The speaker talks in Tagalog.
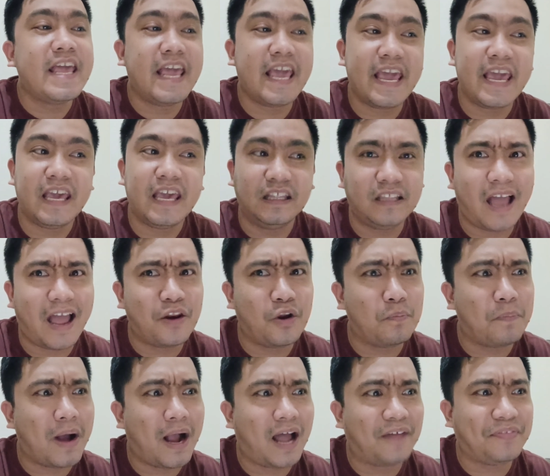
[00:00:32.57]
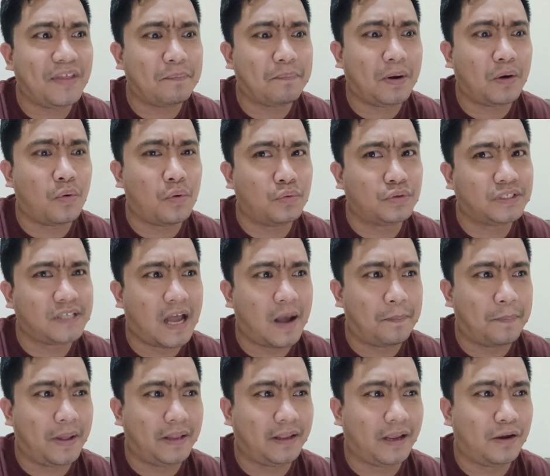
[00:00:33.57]
And ano ba ang ating
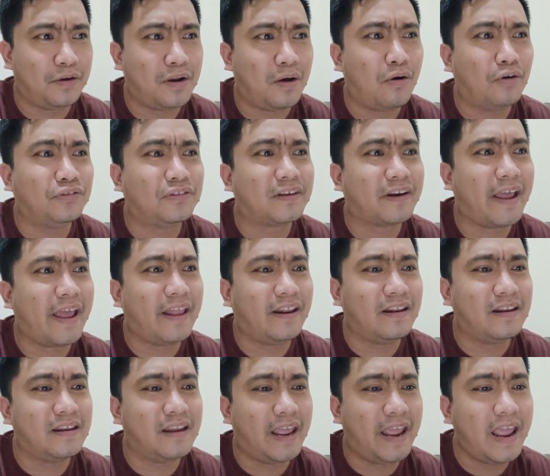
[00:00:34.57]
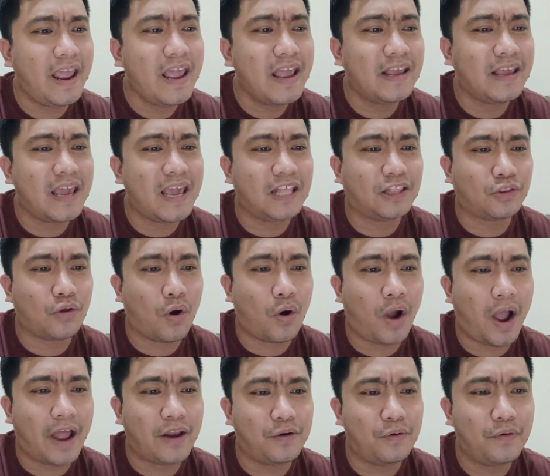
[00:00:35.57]
pag-uusapan ngayon? Ako, trending
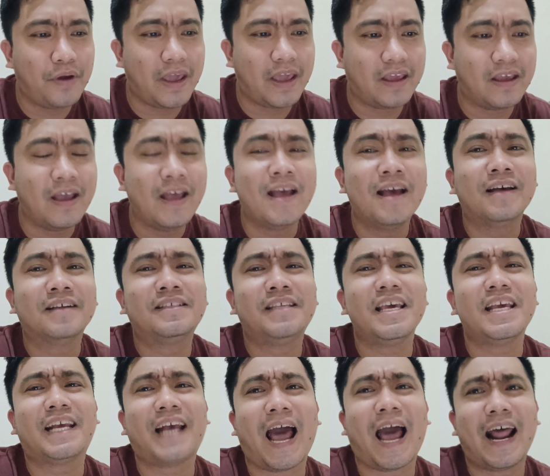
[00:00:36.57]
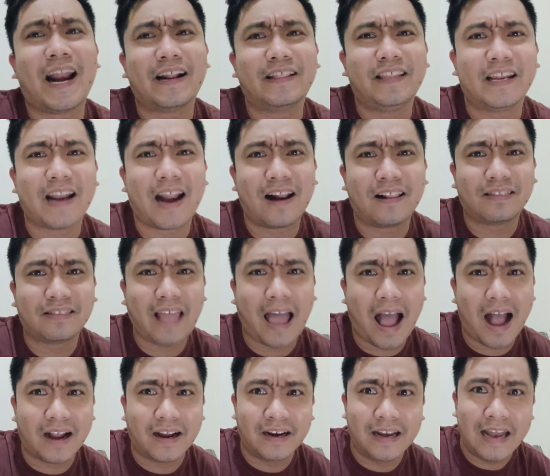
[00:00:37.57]
itong ano eh, si Cardinal
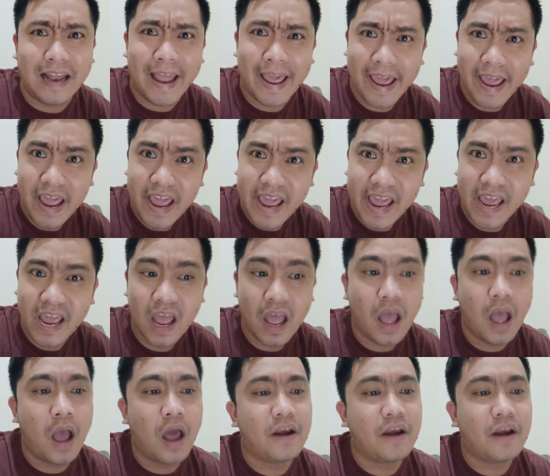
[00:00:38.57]
Tagle.